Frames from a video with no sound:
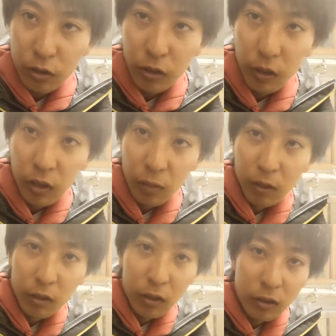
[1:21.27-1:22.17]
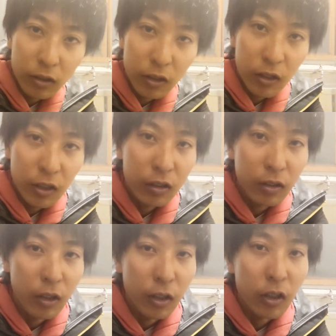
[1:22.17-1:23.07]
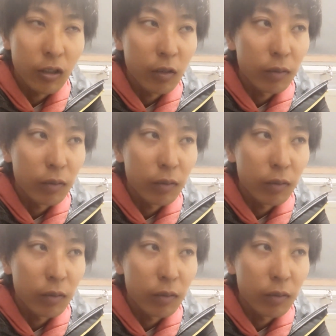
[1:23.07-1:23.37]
充電が全くできなくて、